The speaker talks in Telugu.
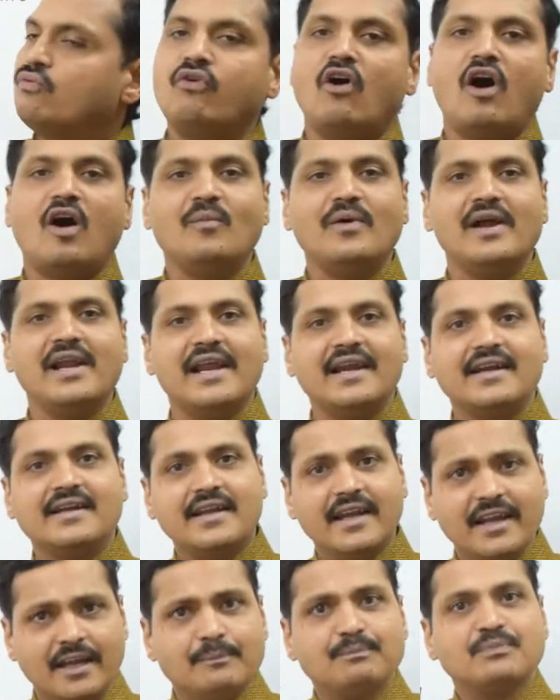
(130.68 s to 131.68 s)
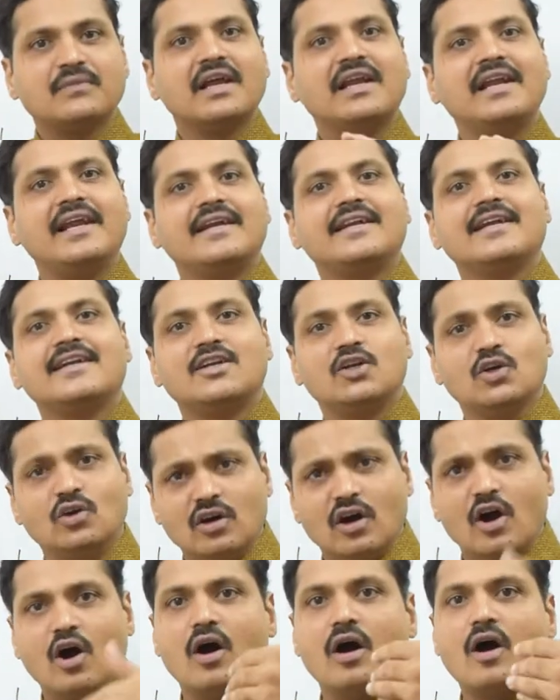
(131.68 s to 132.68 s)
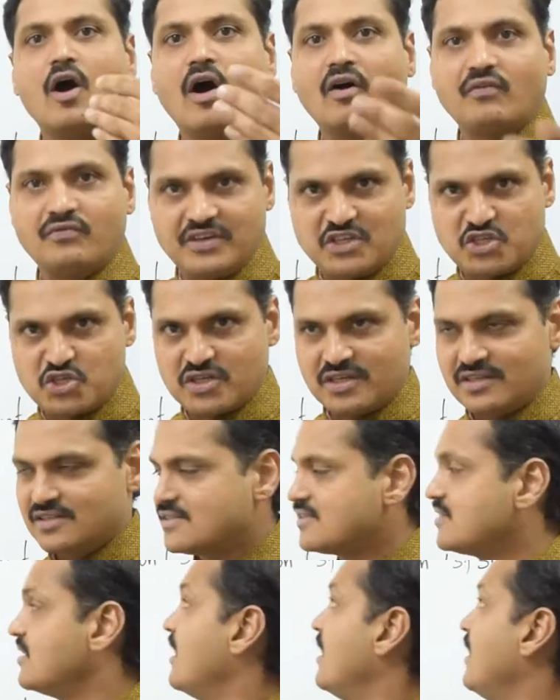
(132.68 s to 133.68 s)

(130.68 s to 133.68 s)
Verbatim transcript: ఫార్మల్ అంటే లెటర్ టు ఆఫీషియల్స్